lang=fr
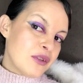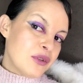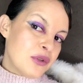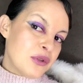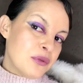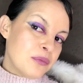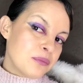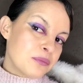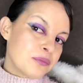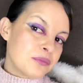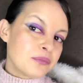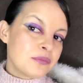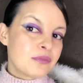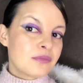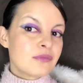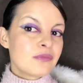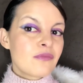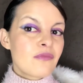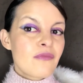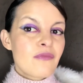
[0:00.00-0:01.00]
donne
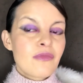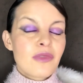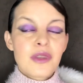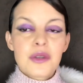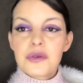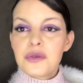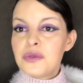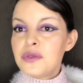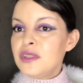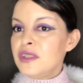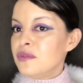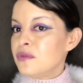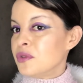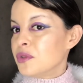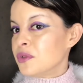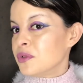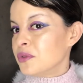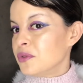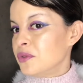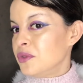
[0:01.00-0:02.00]
au
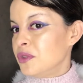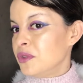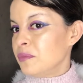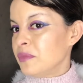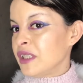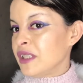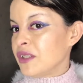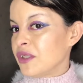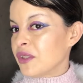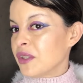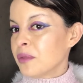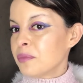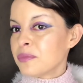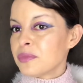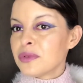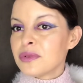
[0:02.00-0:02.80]
niveau du make-up.